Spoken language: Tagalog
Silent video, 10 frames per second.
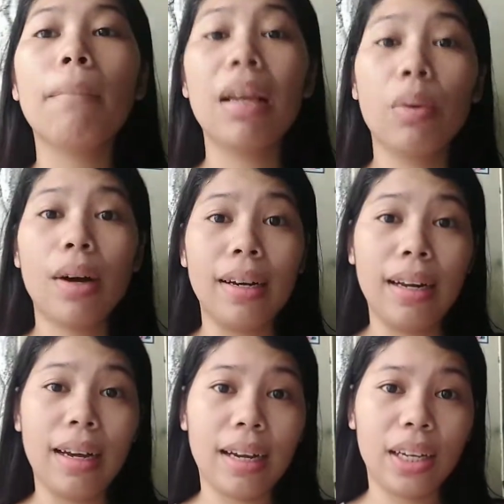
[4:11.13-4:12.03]

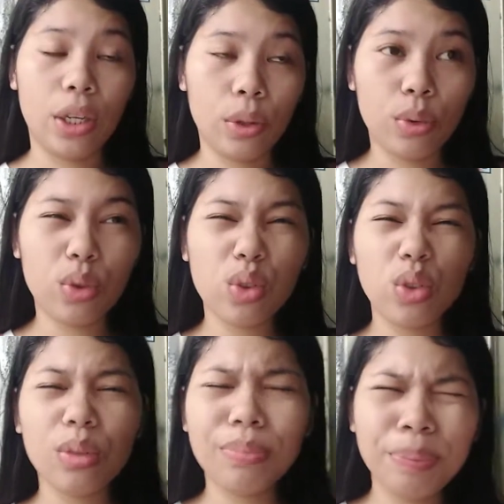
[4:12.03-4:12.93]
Maliwanag.
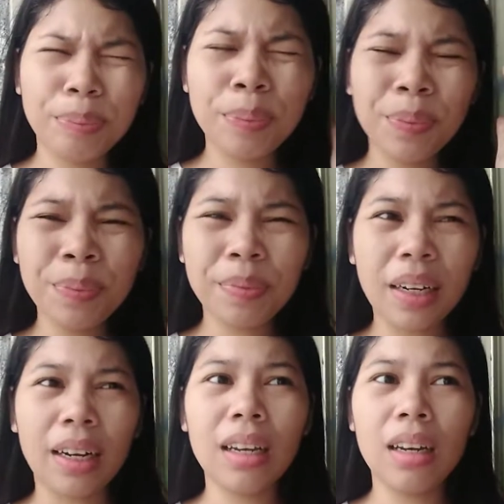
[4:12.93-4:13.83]
Yun. Hmm,
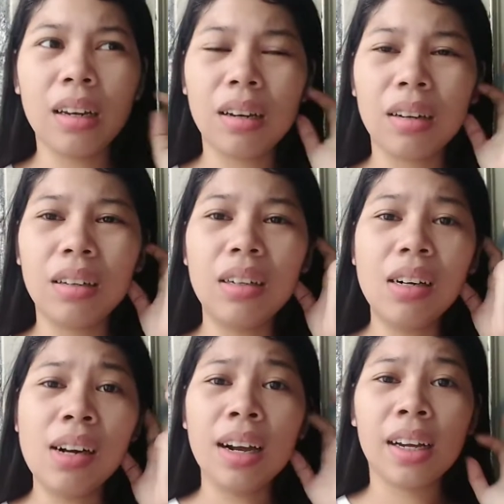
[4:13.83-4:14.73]
tagal. Pang!
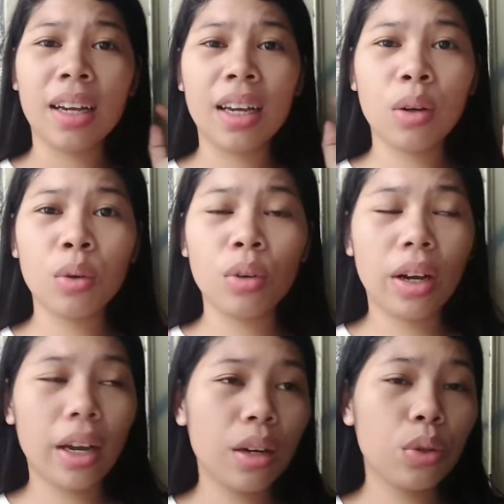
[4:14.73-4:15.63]
Kaya,
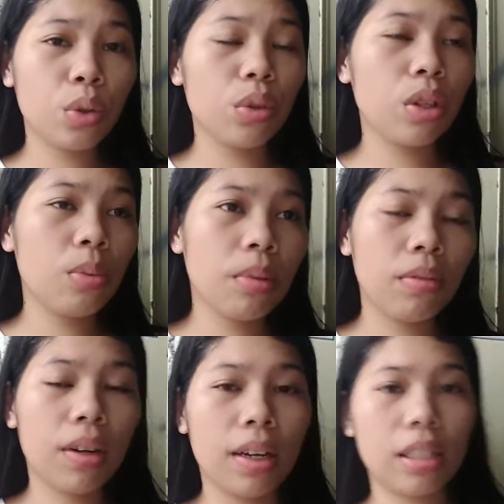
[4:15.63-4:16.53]
kaya gusto ko dito
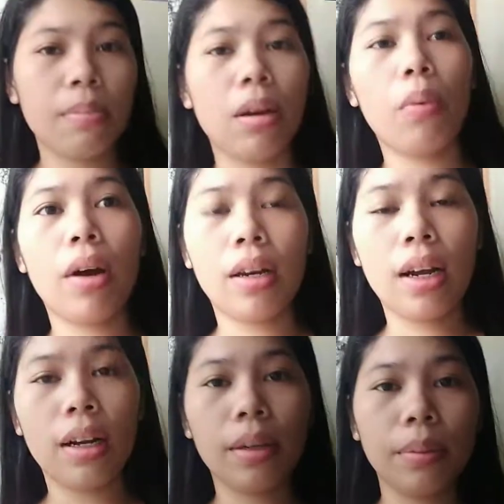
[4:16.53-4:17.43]
mag-vlog kasi
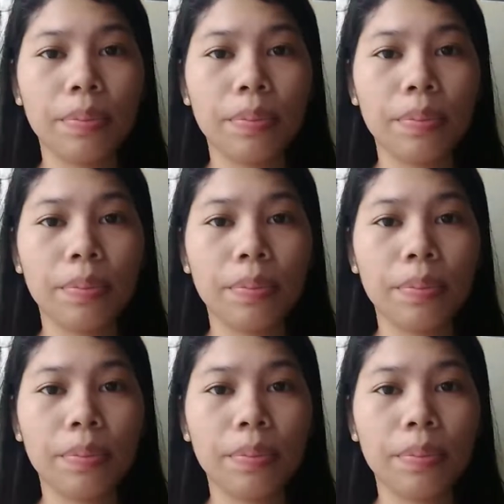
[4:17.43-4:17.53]
maliwanag.